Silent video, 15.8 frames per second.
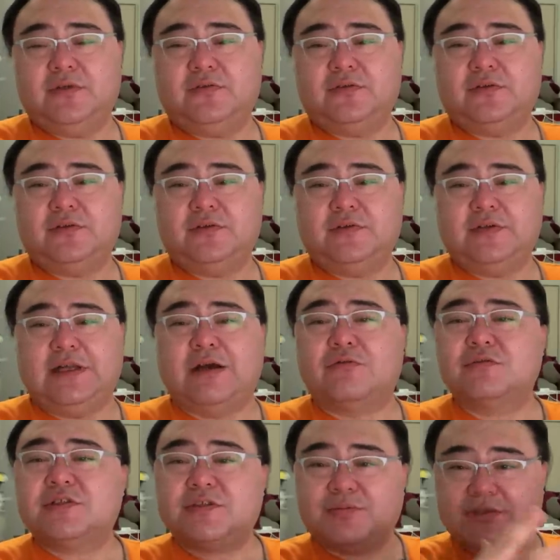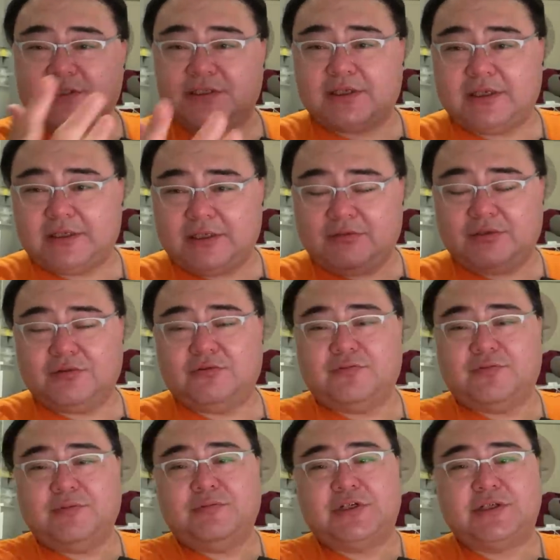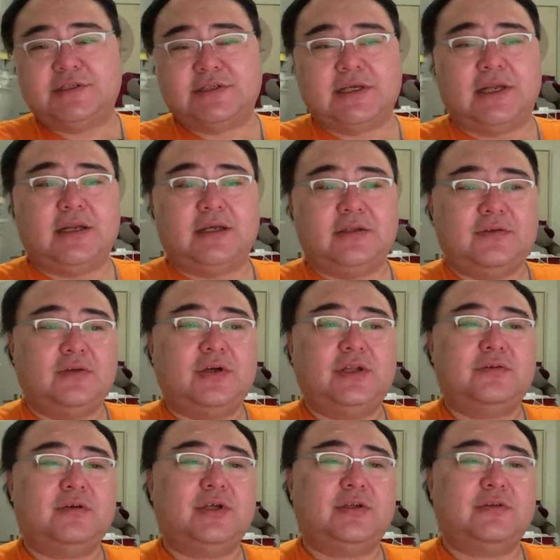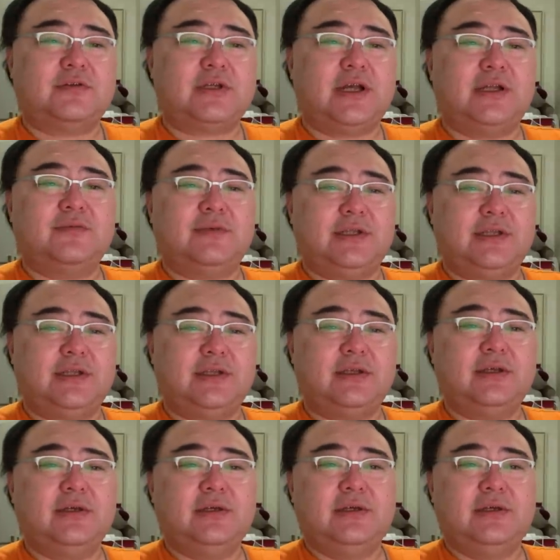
是这家公司不行了，那我的股份不值钱了，有很多这样的问题。